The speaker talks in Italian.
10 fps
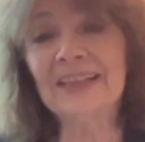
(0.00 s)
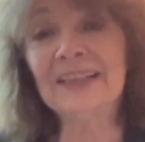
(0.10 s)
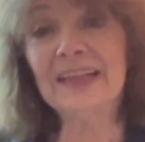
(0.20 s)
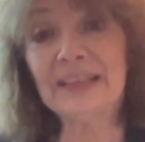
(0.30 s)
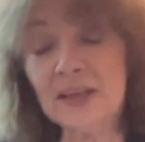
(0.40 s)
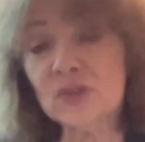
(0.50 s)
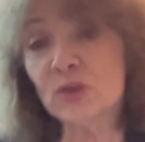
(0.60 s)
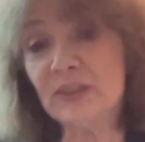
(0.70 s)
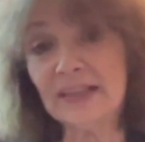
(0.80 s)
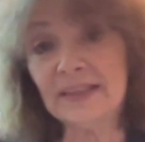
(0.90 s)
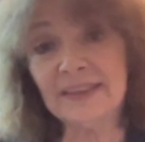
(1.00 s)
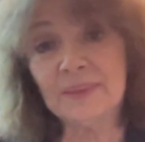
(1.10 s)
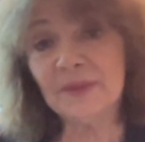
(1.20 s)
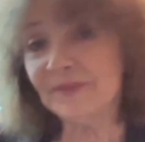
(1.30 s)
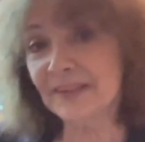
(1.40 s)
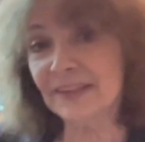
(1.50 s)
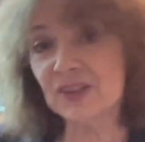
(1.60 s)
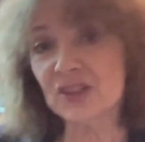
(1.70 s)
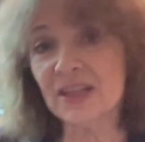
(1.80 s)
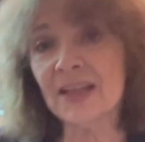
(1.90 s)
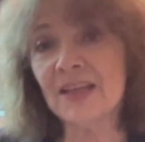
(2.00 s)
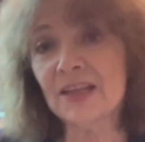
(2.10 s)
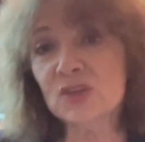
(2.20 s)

Nel caso di Antibi invece